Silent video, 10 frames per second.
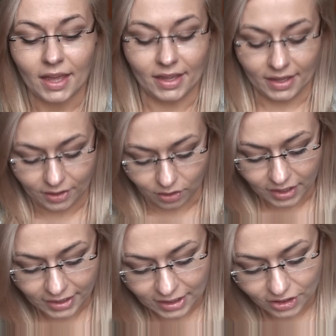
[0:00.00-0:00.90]
E,
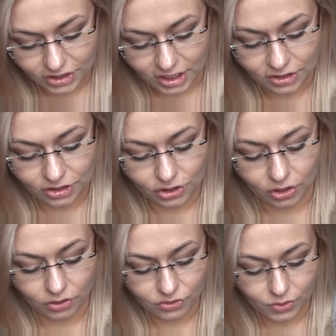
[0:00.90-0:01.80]
kolejna rzecz
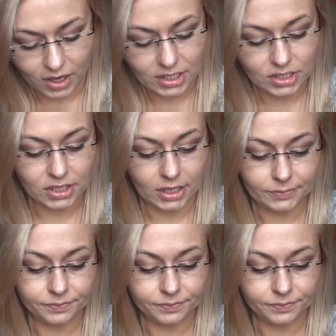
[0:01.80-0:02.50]
to, słuchajcie,